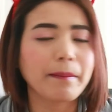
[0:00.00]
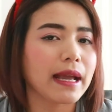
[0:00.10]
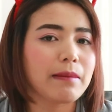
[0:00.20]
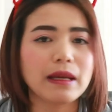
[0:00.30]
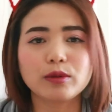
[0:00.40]

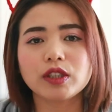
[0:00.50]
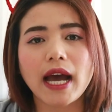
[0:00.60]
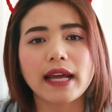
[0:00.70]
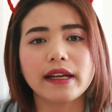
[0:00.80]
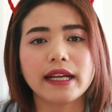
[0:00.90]
ไม่มีผู้
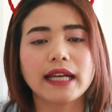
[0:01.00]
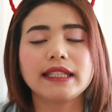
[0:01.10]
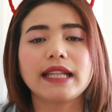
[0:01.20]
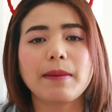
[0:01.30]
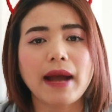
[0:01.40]
ชายเลยนะ
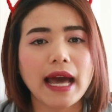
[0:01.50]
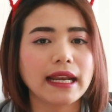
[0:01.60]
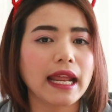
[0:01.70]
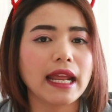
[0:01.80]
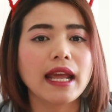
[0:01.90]
ที่ทำงาน
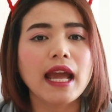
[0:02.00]
ใน